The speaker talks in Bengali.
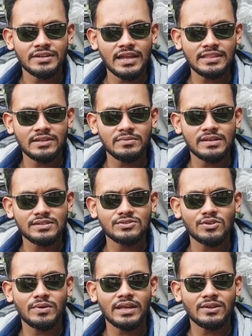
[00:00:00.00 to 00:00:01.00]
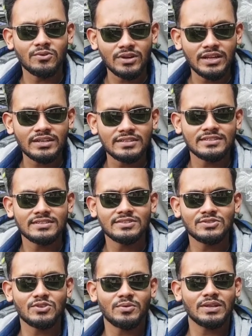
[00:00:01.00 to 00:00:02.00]
লাইটের বেলা সবাই ঘোরেন
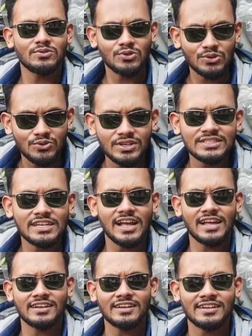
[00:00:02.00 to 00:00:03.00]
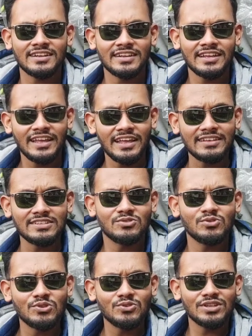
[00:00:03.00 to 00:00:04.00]
সবাই দূরে দূরে যান এই যে
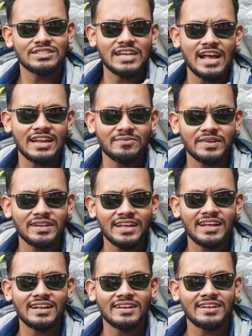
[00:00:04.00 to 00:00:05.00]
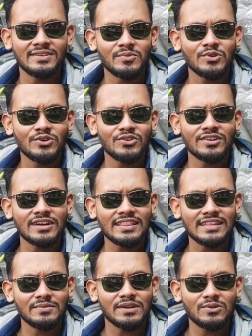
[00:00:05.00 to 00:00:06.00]
দূরে দূরে যান আপনারা মনে করেন
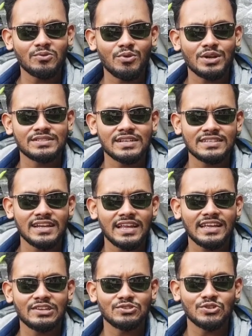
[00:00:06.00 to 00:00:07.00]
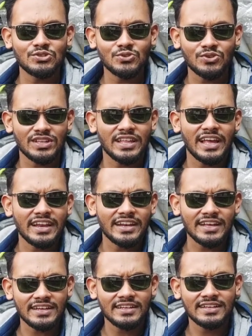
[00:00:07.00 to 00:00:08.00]
লাইটের বেলা কুয়াশার ঠেলায় কিছুই চোখে দেখেন
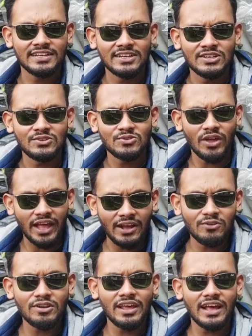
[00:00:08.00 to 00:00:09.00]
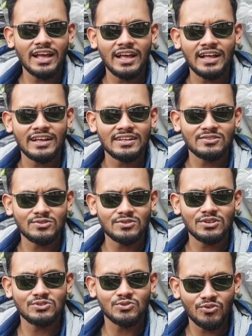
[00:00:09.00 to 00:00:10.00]
না তো এগোর লেগা তো
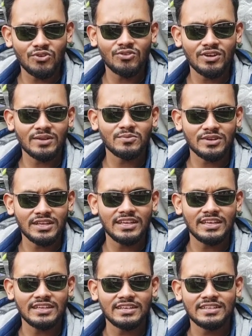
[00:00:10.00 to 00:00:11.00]
কিছু করণ লাগবো নাকি